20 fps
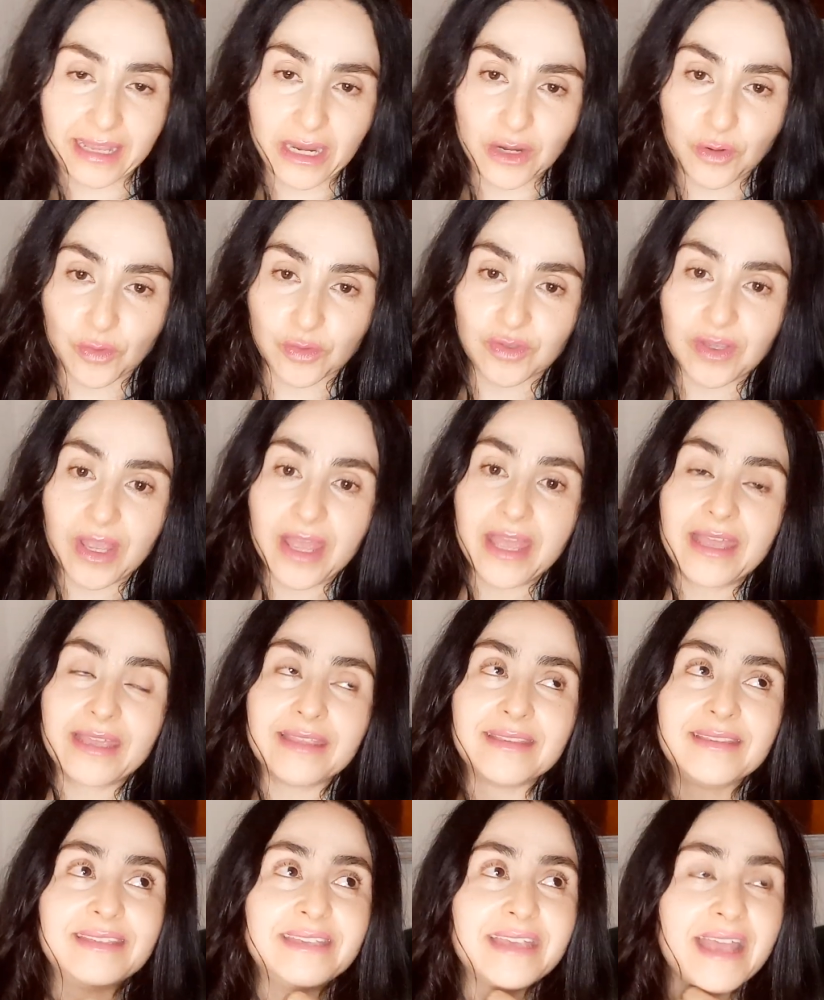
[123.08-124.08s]
que nos
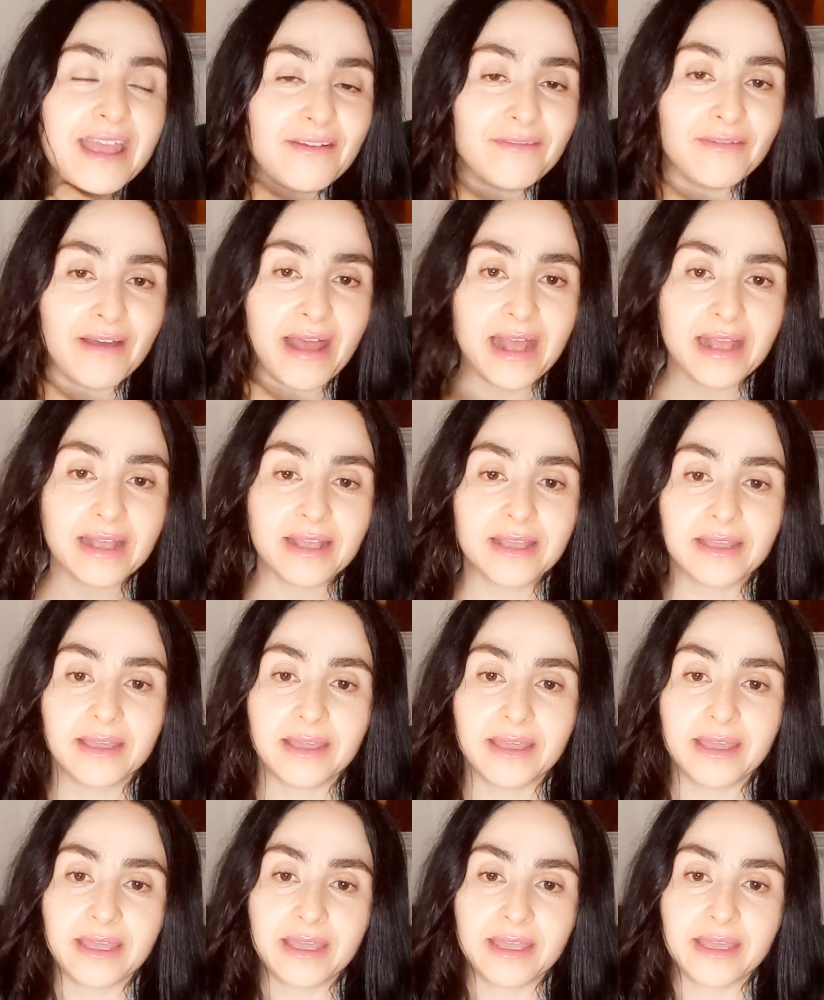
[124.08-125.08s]
lleva
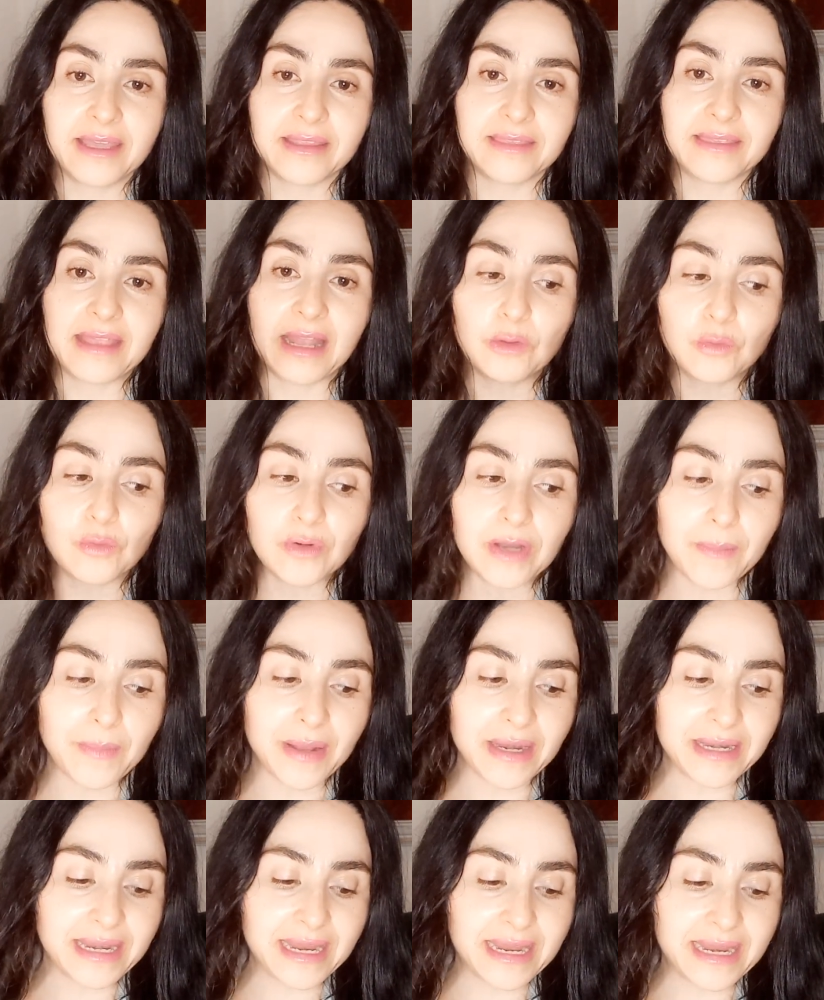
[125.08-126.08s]
eh, de alguna
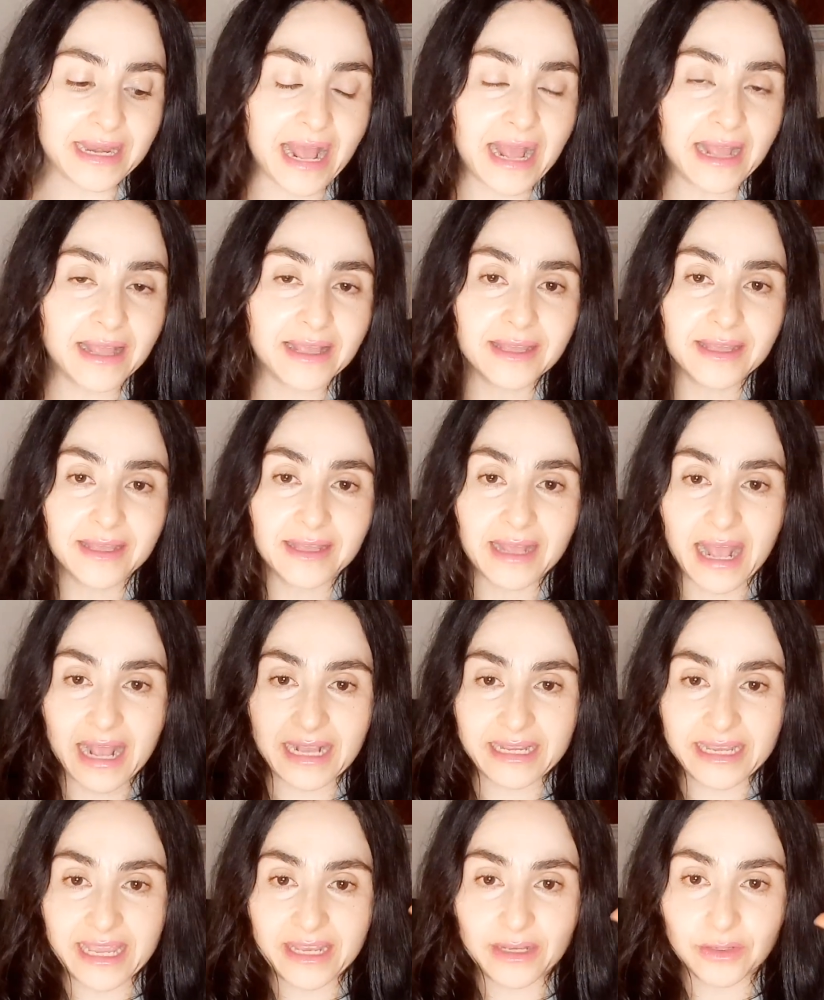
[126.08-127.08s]
manera
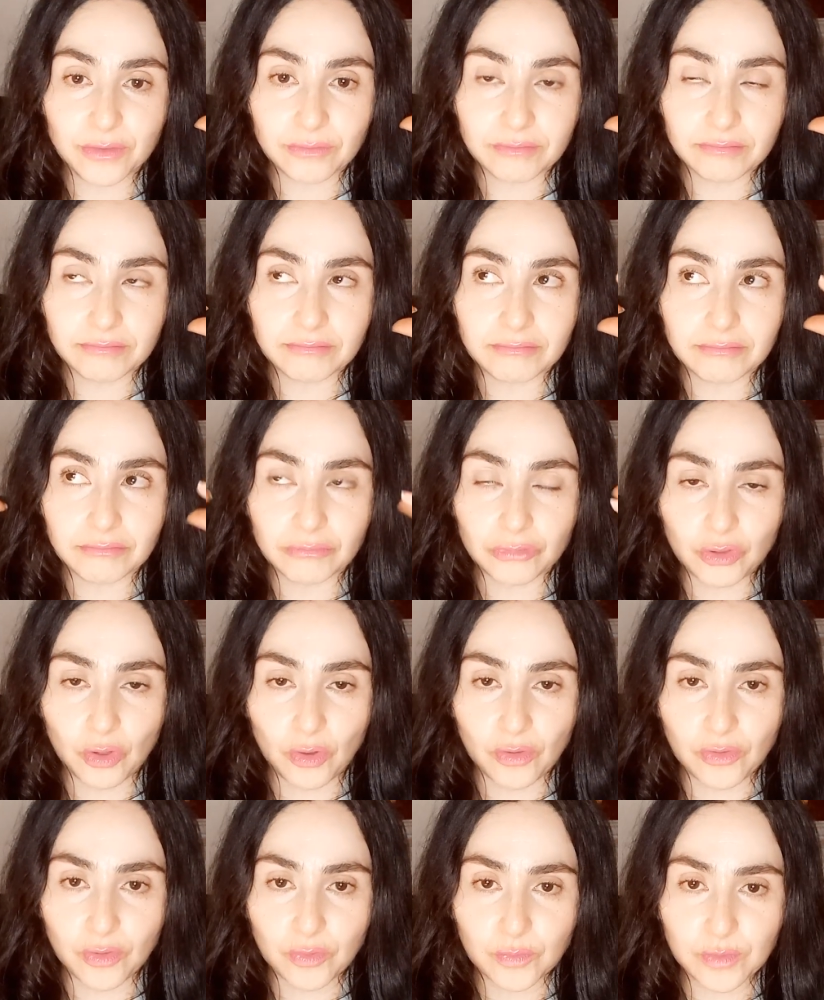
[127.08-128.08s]
a que
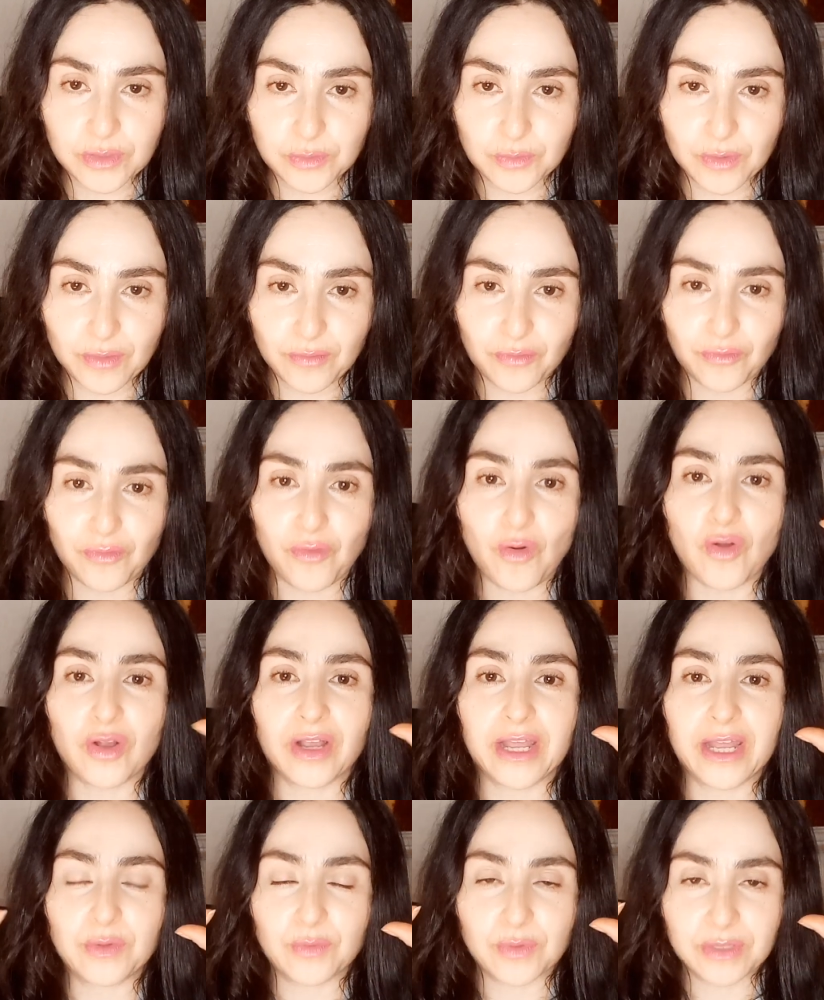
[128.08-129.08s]
todo nuestro
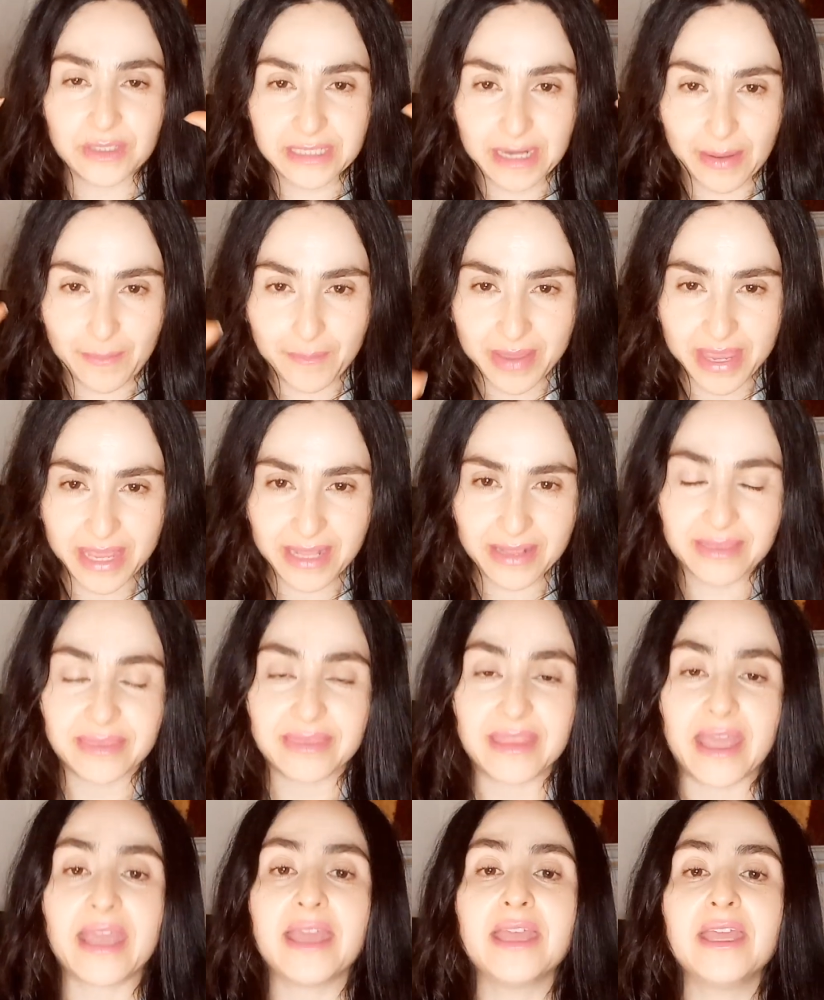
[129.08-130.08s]
enfoque, nuestra
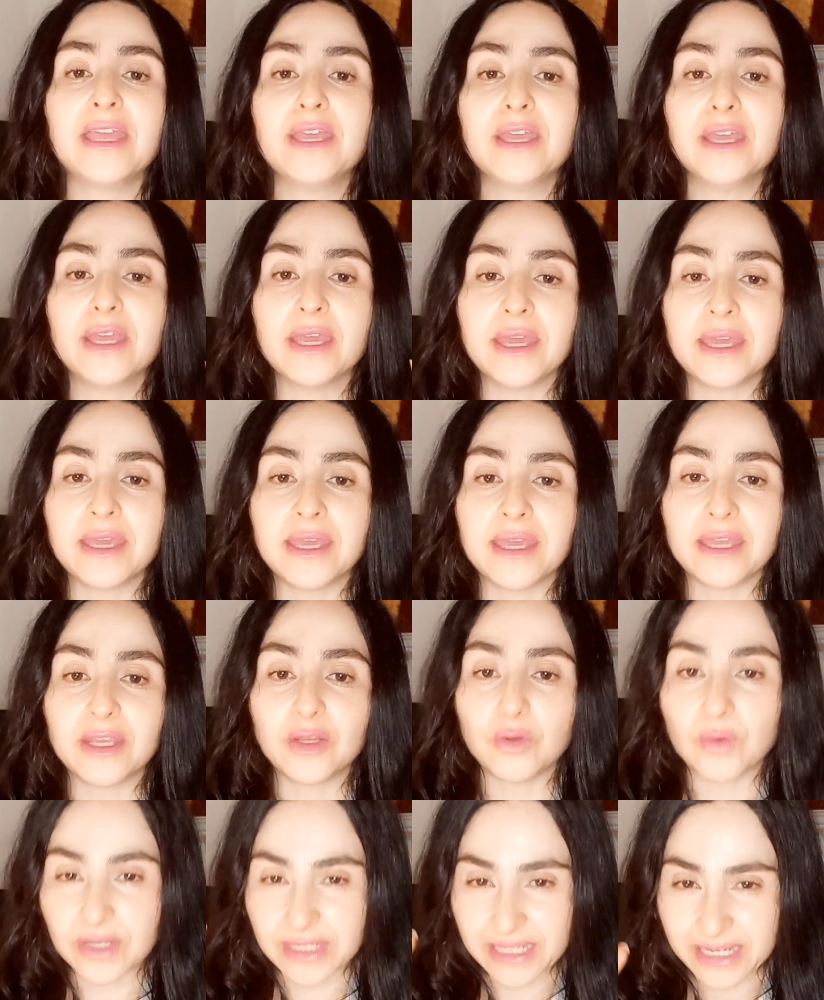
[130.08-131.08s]
mente, eh,
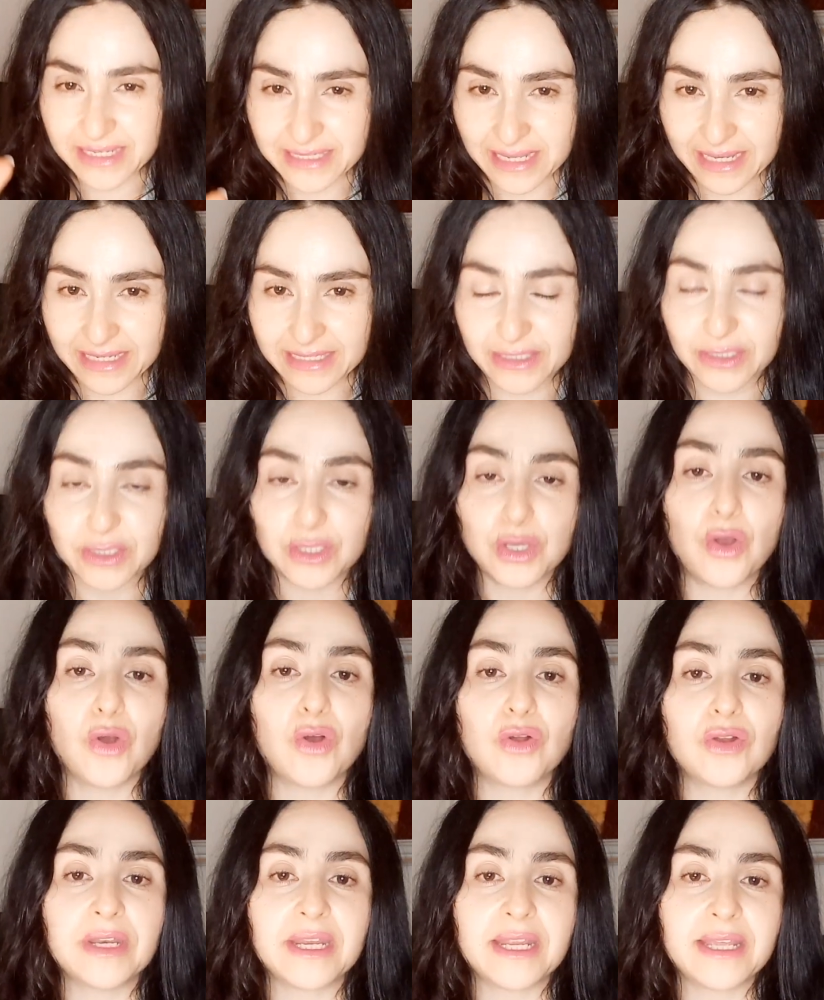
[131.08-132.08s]
nuestras
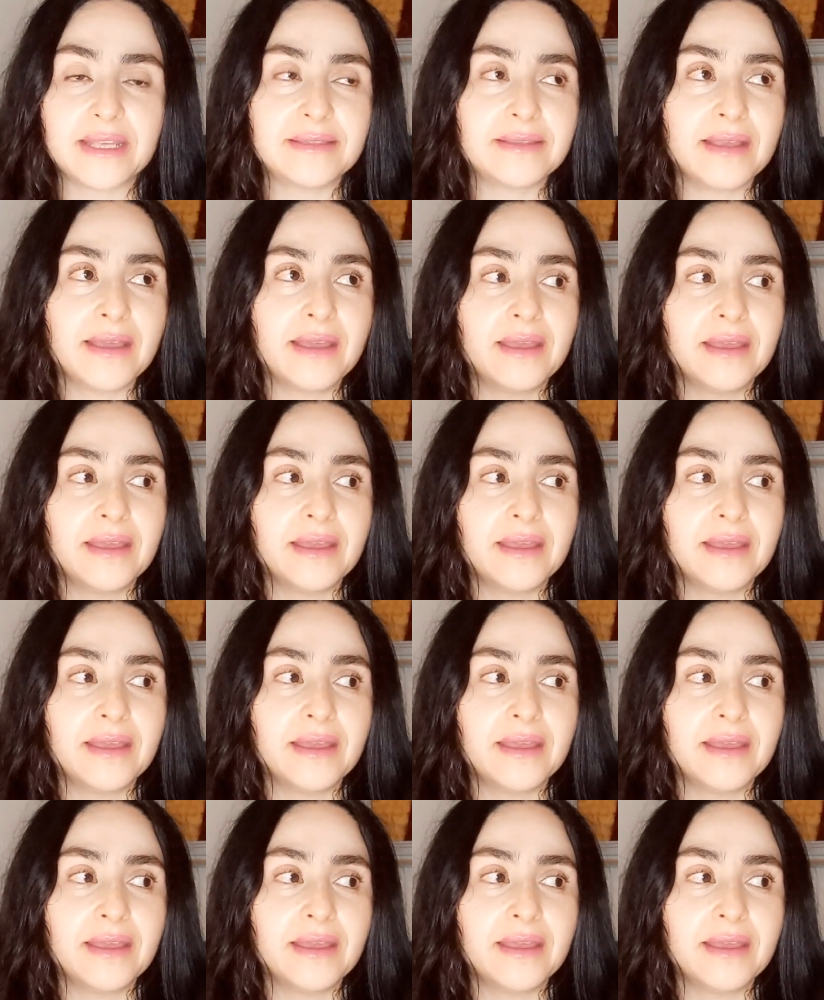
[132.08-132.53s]
acciones,